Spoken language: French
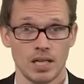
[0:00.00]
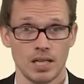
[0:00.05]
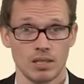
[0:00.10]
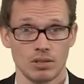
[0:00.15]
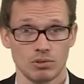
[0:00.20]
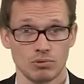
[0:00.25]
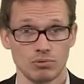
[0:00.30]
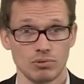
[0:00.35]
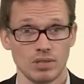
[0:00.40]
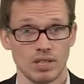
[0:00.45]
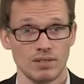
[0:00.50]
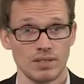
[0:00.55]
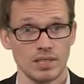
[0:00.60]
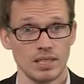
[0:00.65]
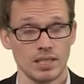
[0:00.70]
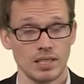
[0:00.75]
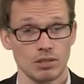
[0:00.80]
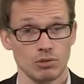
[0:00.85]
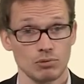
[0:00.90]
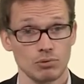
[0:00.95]

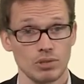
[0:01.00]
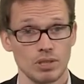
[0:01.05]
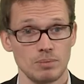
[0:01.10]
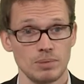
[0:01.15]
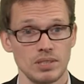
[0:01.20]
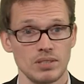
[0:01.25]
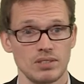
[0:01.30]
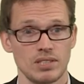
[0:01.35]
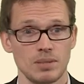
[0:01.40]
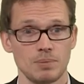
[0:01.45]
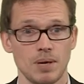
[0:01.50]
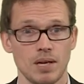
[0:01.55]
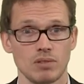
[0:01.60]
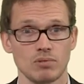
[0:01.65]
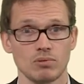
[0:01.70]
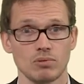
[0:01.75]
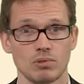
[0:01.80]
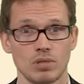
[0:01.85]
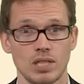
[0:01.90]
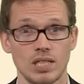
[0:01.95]
Je vous, ai mis ici
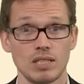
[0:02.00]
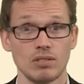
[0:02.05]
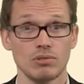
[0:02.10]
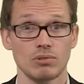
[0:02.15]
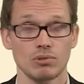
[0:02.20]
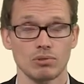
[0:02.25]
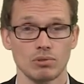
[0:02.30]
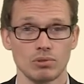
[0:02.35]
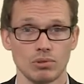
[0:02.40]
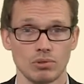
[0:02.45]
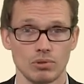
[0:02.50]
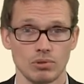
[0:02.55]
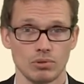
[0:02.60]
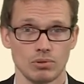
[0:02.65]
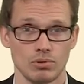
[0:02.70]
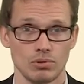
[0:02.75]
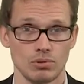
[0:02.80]
une liste de,